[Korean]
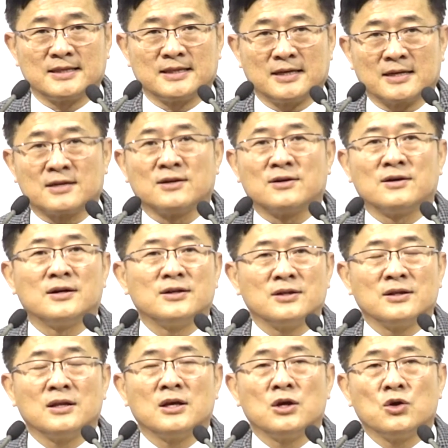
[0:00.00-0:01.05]
네,
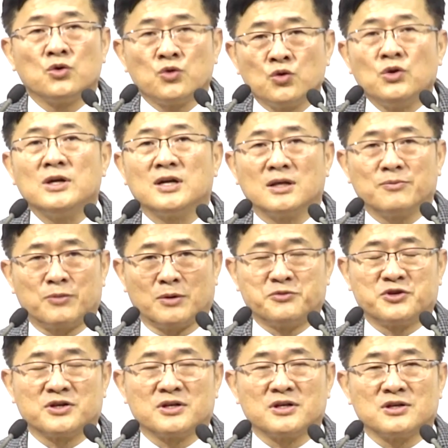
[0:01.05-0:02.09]
그런 유일한
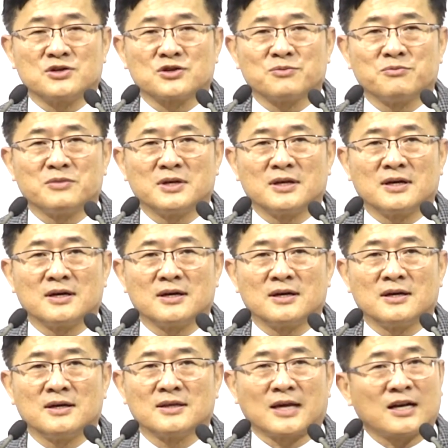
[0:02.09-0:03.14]
법칙이 있습니다.
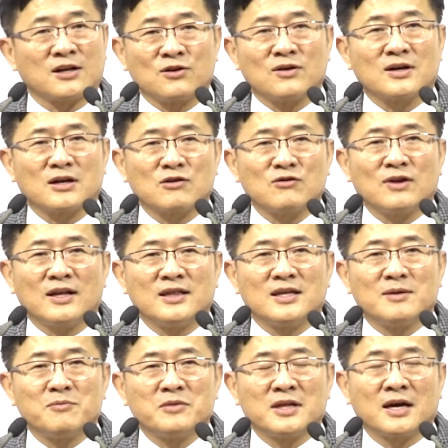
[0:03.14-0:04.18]
다른 것 갖고는 안
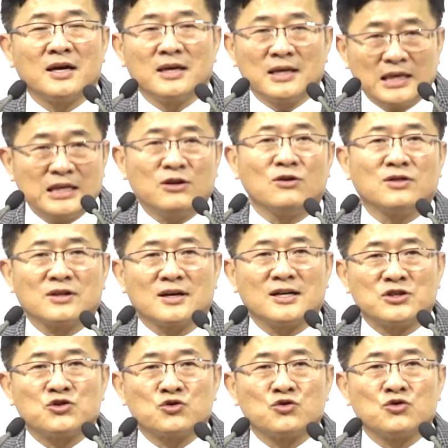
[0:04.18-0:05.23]
됩니다. 이것
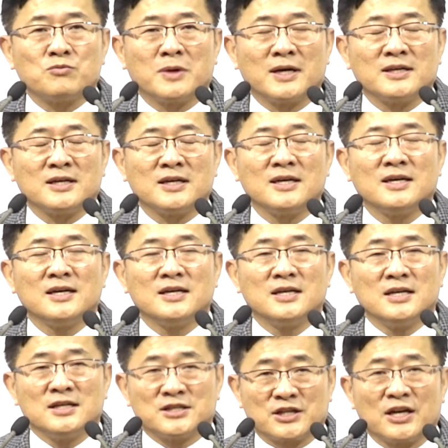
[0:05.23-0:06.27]
가지고만이
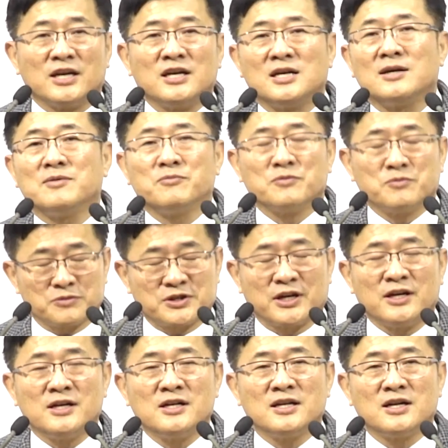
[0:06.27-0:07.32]
제일의,
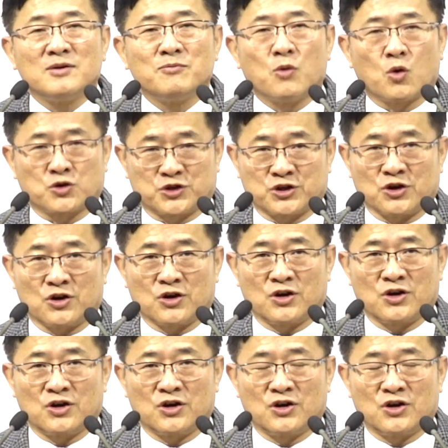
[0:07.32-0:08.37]
제일되는 목적.
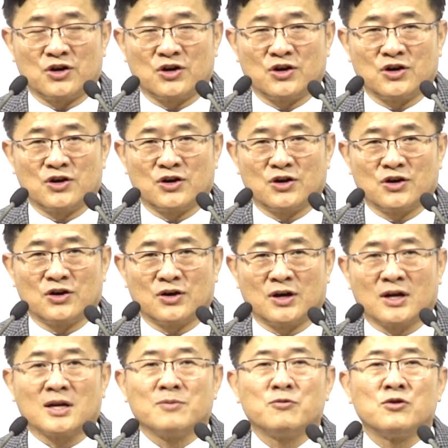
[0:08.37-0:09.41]

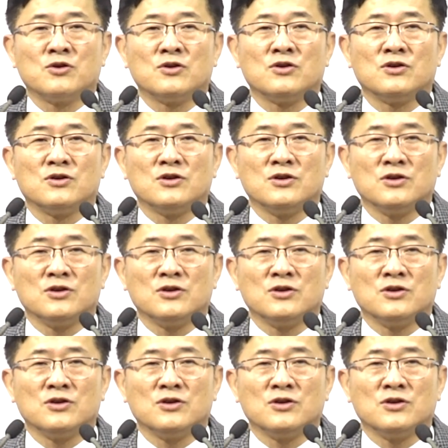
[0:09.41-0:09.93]
하나님을